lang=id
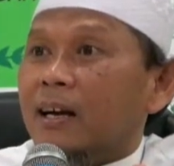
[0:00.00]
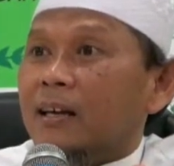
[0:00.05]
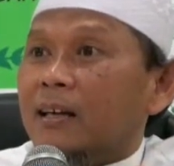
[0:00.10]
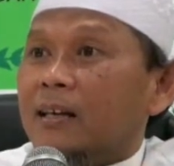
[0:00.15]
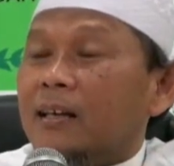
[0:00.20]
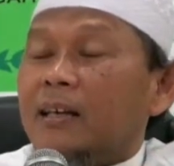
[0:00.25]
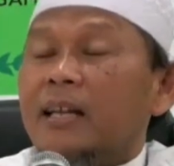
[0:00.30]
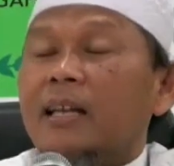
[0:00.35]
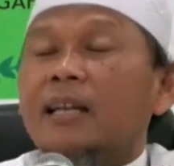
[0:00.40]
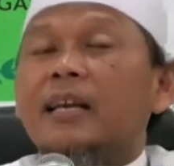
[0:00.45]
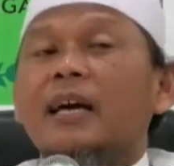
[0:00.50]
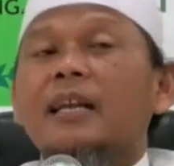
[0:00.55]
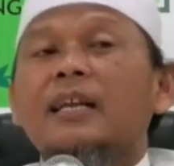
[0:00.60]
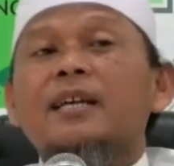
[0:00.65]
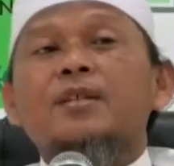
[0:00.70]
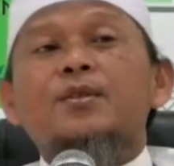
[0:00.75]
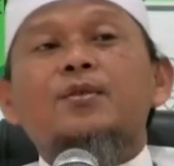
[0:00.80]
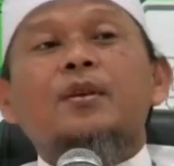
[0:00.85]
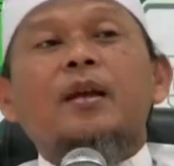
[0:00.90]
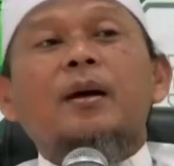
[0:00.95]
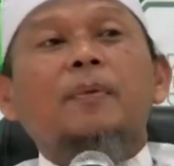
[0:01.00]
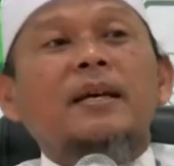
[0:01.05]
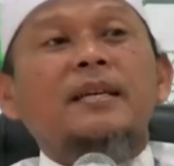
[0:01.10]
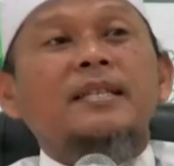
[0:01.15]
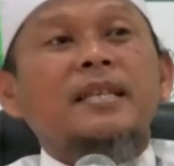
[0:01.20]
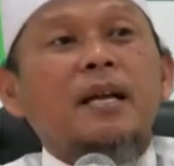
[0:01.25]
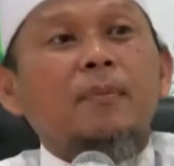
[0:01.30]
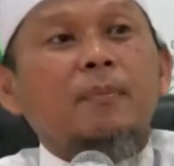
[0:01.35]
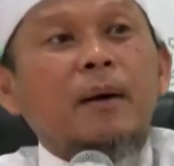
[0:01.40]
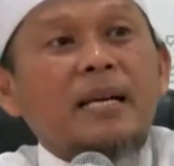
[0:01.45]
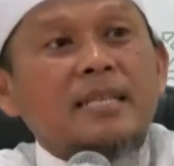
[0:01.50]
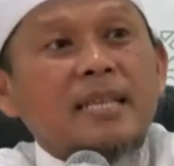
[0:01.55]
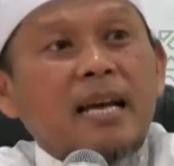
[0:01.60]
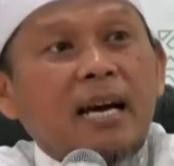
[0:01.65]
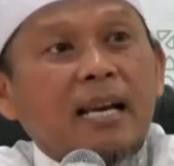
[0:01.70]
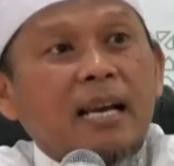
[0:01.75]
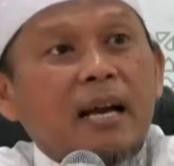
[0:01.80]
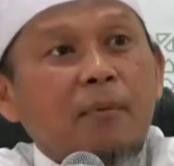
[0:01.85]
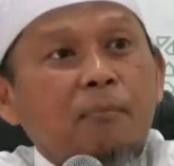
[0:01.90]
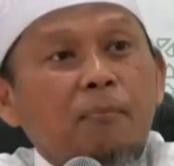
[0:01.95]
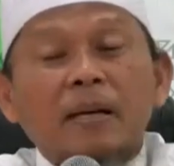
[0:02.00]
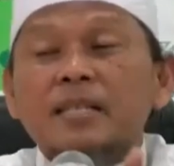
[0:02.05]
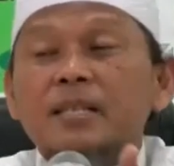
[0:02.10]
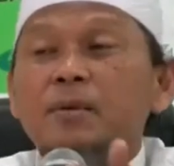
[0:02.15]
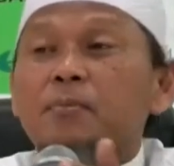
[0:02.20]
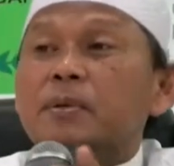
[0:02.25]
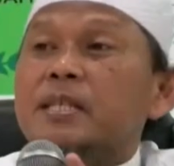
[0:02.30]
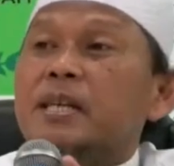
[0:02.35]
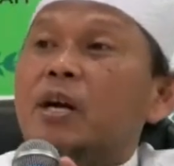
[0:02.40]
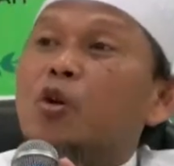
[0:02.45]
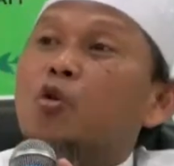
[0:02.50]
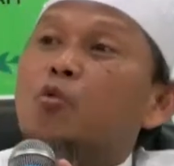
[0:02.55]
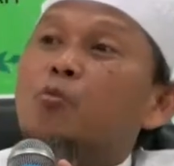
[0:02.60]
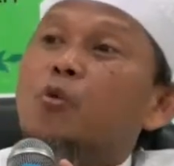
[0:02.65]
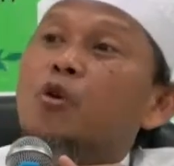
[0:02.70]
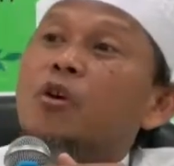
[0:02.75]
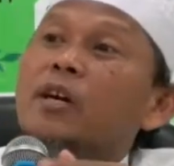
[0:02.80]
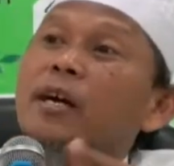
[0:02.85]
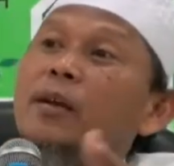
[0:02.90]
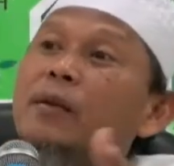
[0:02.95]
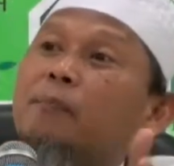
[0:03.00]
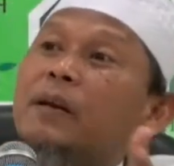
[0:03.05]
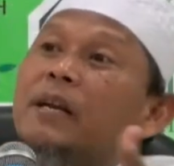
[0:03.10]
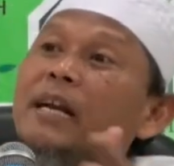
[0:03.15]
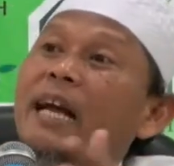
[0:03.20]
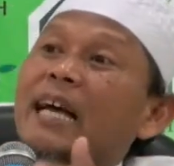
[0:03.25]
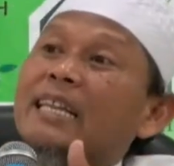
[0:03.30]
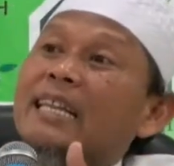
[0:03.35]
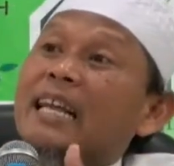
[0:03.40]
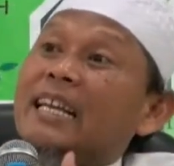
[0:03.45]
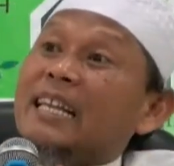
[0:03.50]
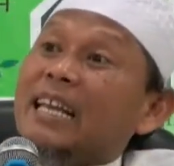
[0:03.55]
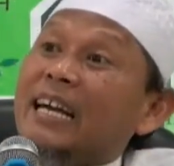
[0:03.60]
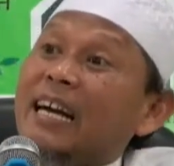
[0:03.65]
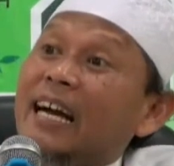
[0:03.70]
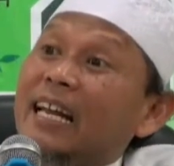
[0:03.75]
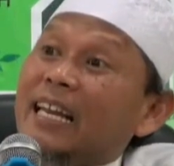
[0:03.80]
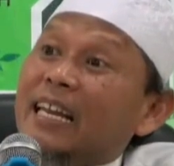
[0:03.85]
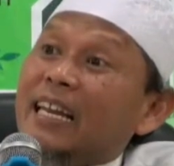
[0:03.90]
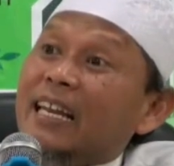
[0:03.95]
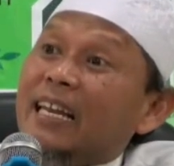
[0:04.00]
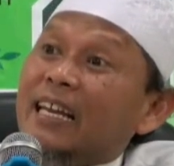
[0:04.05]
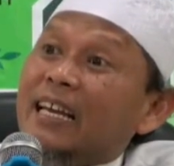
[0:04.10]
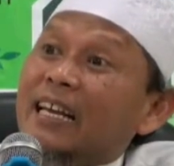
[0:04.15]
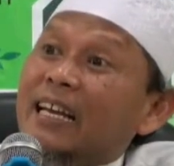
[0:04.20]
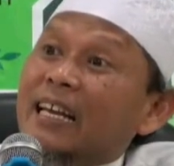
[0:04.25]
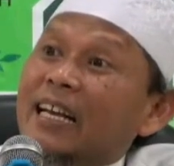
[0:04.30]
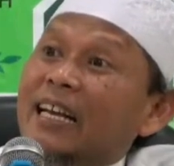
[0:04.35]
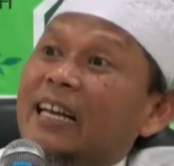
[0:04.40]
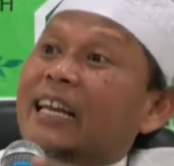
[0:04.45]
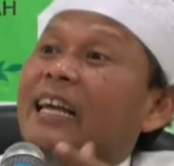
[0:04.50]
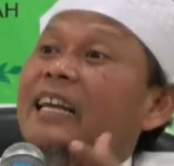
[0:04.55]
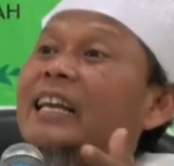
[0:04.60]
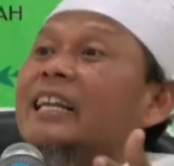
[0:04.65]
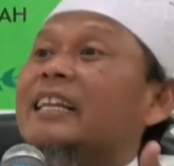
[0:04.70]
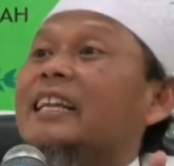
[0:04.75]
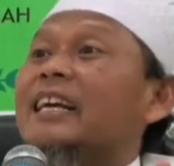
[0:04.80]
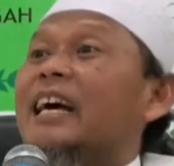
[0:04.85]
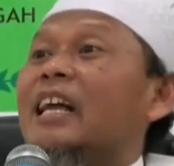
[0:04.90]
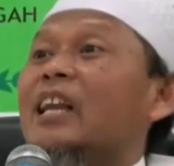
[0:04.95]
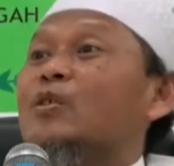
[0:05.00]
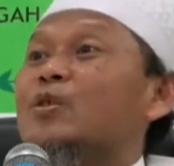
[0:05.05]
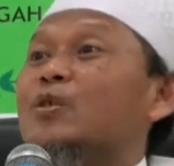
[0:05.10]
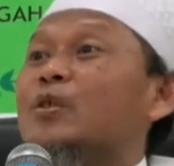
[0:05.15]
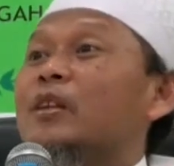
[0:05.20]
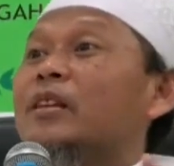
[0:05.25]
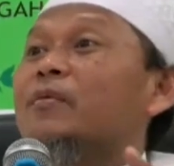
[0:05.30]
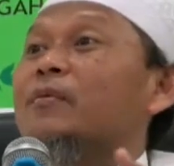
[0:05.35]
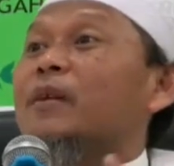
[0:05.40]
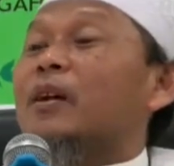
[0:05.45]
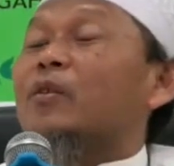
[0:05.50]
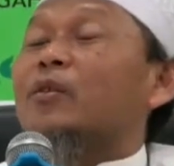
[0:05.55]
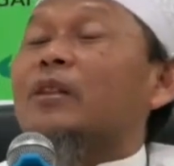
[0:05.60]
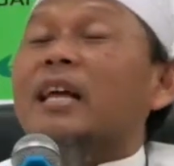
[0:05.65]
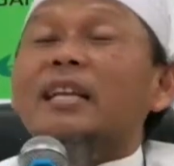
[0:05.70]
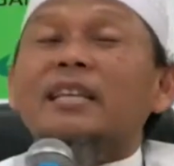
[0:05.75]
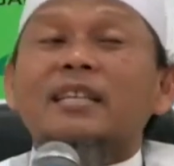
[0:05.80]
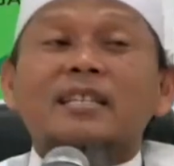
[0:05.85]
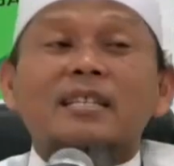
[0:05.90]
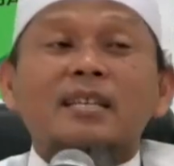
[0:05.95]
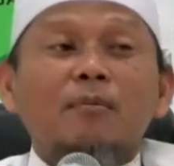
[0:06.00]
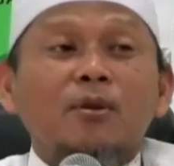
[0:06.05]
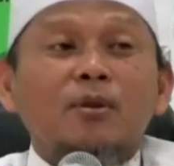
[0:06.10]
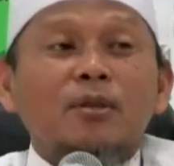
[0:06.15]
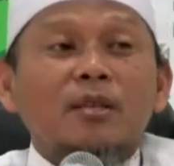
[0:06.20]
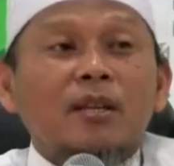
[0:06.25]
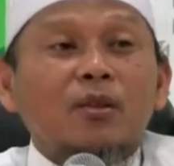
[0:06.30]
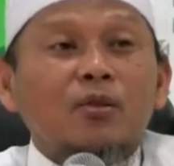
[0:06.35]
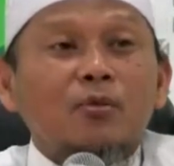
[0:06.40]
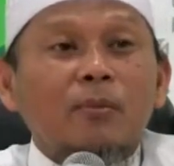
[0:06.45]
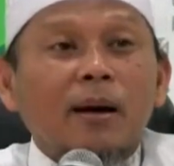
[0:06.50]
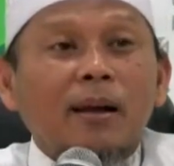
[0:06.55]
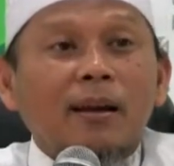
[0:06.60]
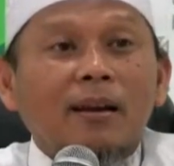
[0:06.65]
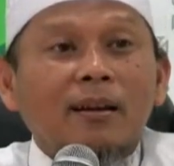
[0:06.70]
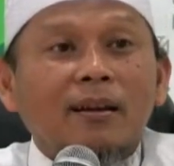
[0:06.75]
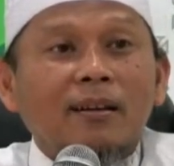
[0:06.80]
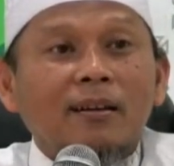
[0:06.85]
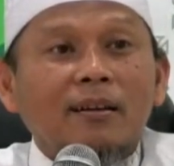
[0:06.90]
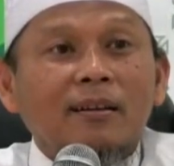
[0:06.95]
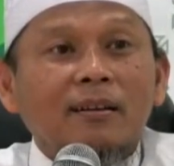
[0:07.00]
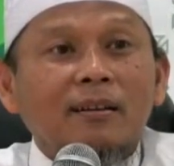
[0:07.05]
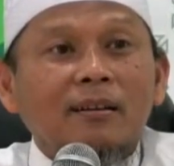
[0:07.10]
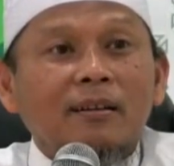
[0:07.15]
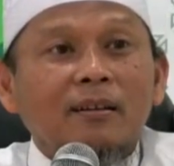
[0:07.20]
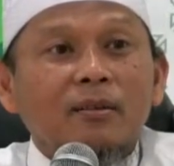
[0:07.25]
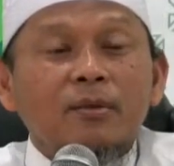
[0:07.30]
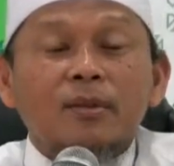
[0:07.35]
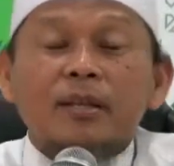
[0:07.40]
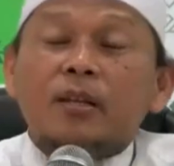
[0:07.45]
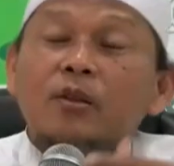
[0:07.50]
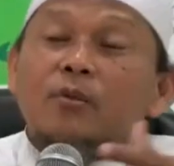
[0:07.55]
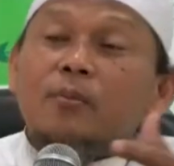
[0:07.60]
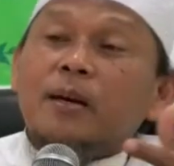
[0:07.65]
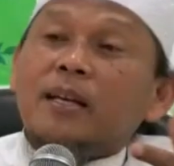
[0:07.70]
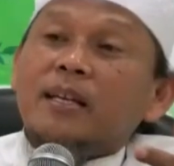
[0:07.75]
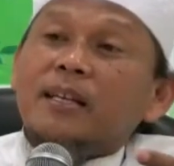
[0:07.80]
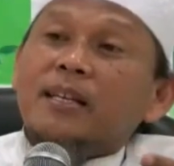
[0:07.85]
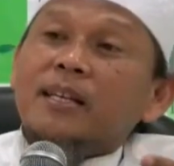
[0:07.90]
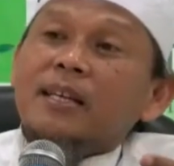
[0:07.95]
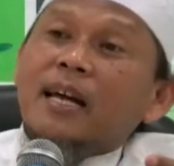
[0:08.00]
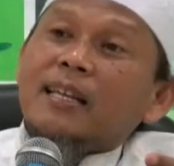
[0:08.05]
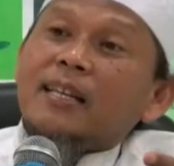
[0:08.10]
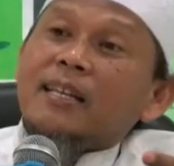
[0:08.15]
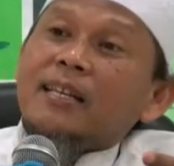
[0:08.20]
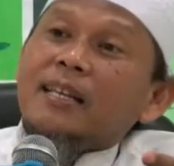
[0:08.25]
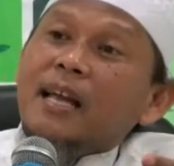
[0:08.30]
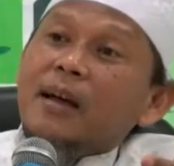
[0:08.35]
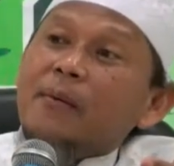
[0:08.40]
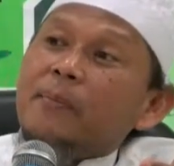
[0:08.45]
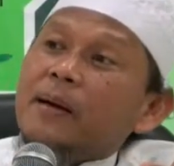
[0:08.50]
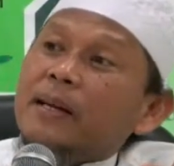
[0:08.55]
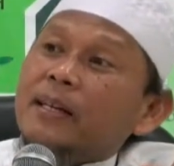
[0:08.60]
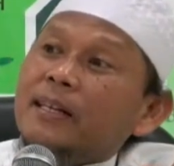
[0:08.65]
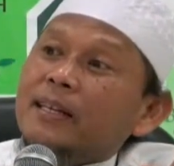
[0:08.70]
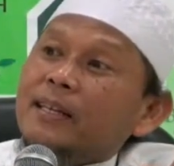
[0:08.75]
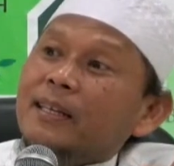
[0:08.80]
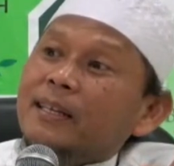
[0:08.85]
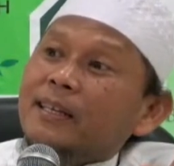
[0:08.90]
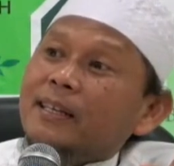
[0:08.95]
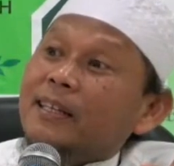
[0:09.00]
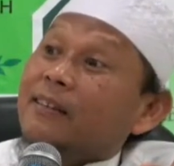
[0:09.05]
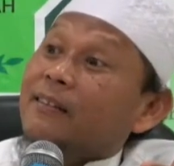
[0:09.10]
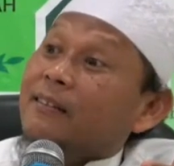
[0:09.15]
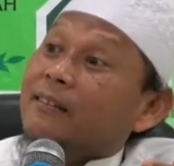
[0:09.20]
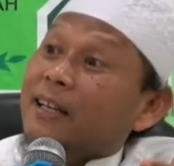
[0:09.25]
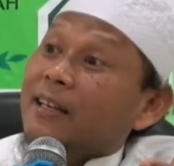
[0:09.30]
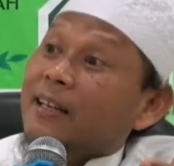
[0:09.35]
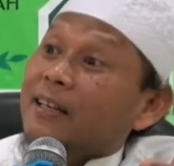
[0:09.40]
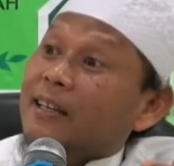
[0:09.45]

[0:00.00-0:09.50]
Dan kalian sudah belajar bahasa Arab, pasti bisa menghubungkan perkatanya kan? Lah nanti kalau sulit baru tanya sama Ustaz Umar. Ustaz Umar ini artinya apa ini? Gitu kan.